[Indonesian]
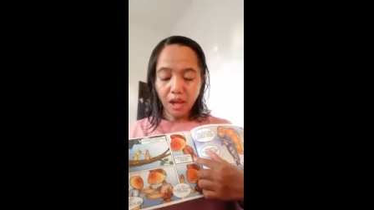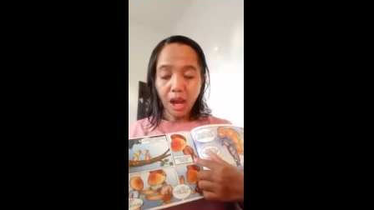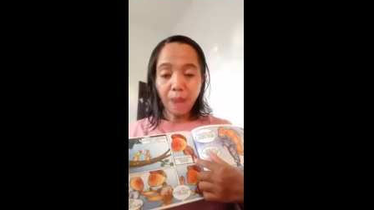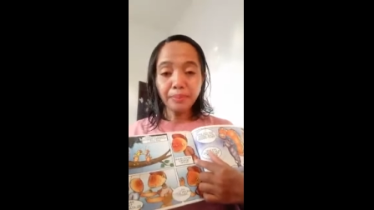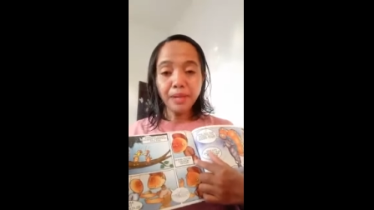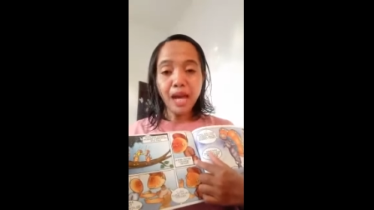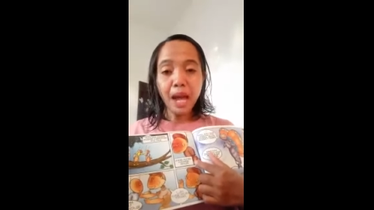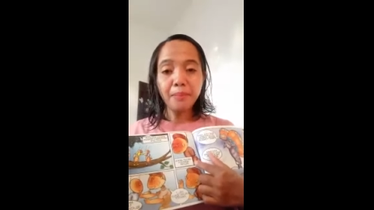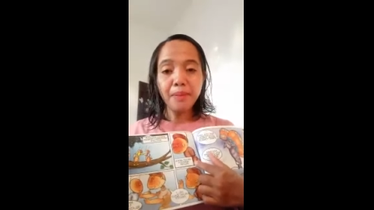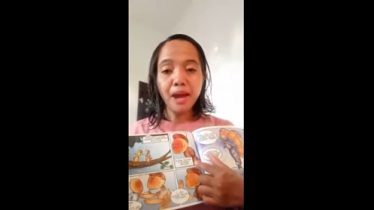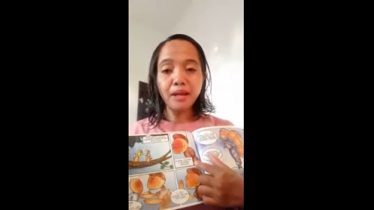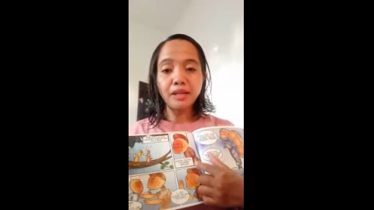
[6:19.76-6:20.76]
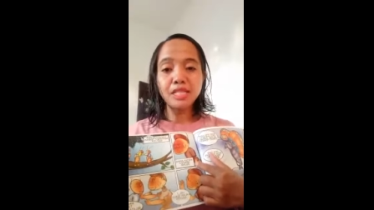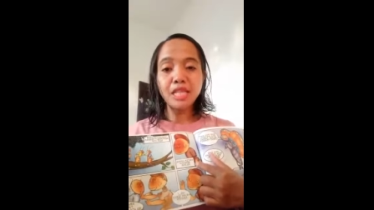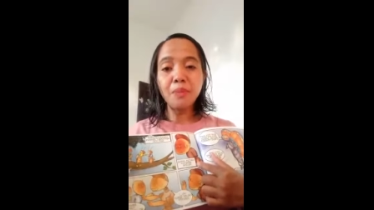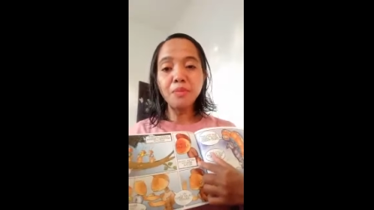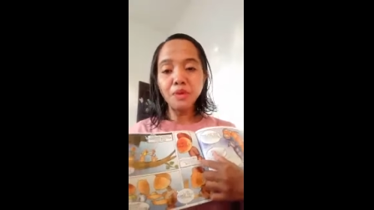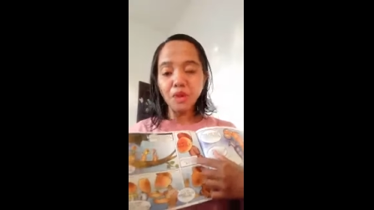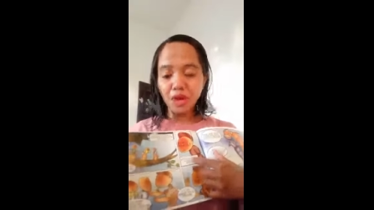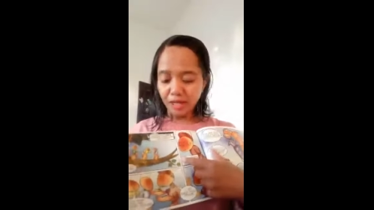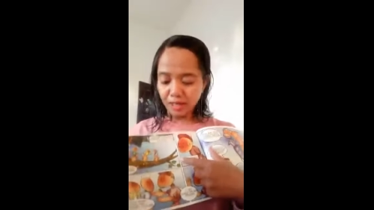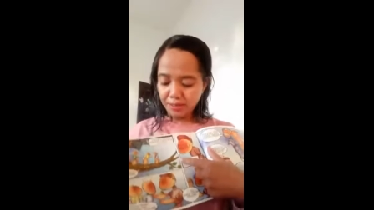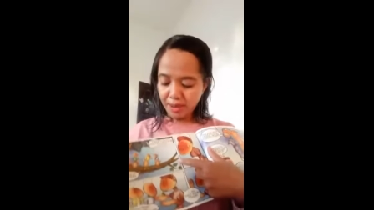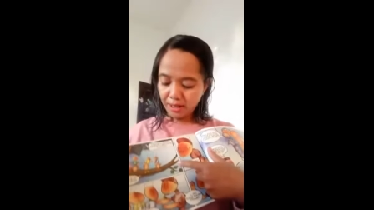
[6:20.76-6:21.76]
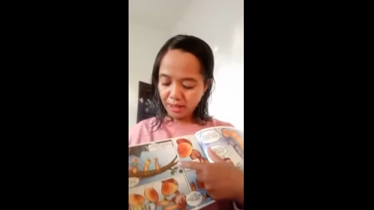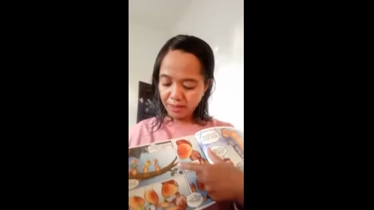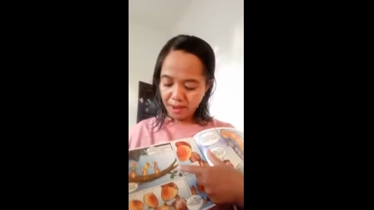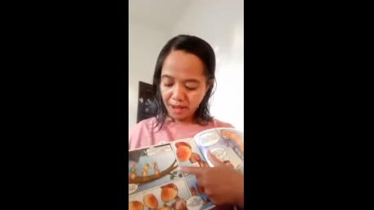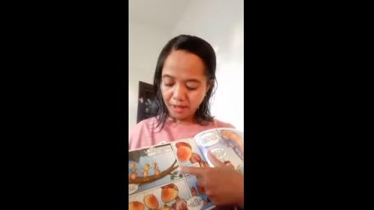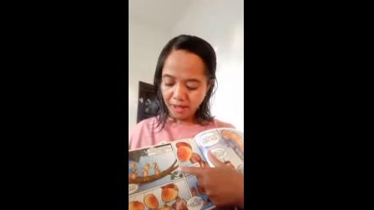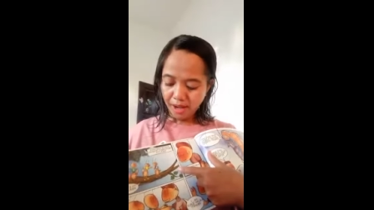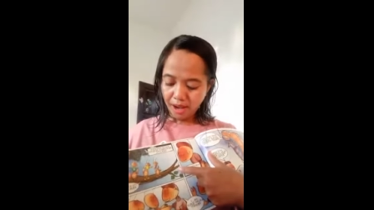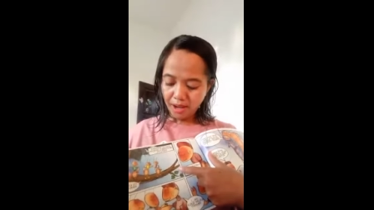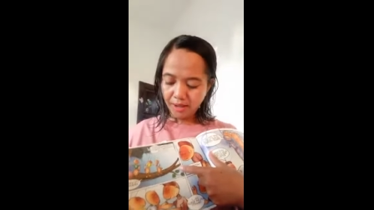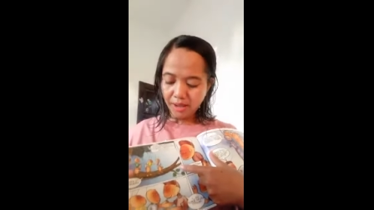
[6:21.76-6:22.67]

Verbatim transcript: Kapten Amar disambut oleh teman-temannya.